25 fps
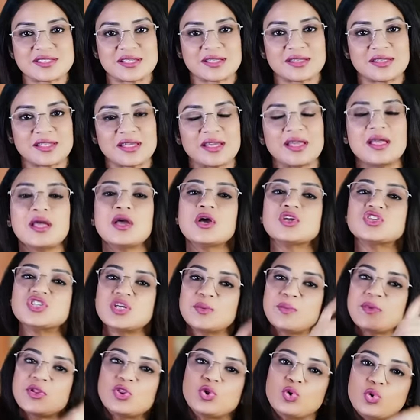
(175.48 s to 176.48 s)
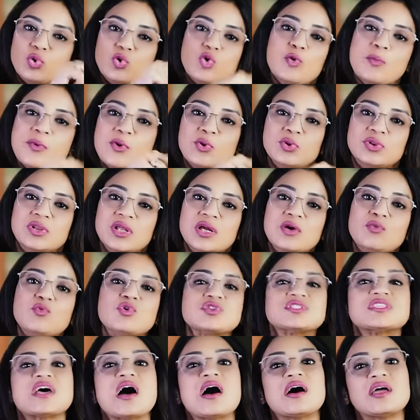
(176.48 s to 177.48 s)
सकते हैं जिनमें दोनों में होते हैं
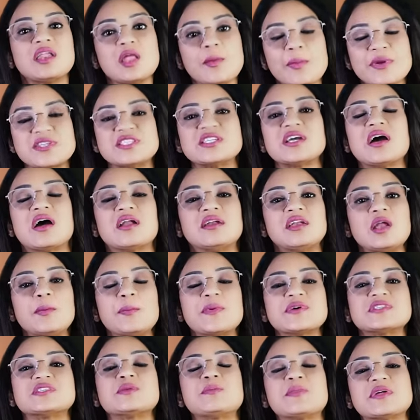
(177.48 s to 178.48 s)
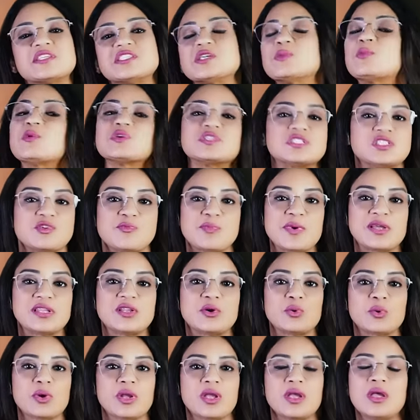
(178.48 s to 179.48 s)
वो सारे बच्चे 100 परसेंट बच्चे पॉजिटिव
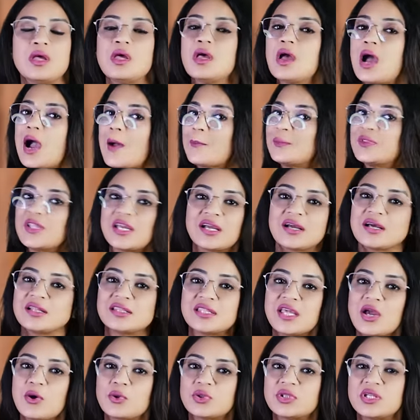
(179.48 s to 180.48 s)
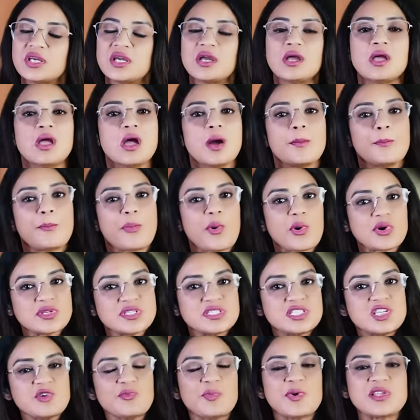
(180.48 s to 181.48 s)
पैदा होंगे अब दिक्कत क्या होती है
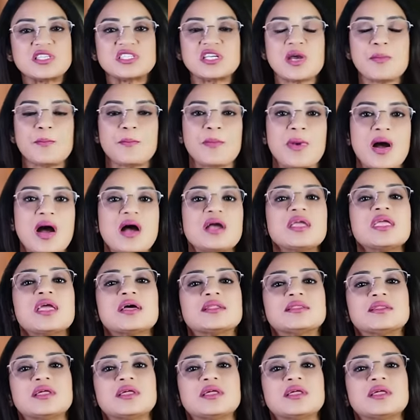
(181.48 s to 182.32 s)
पॉजिटिव बच्चा माँ के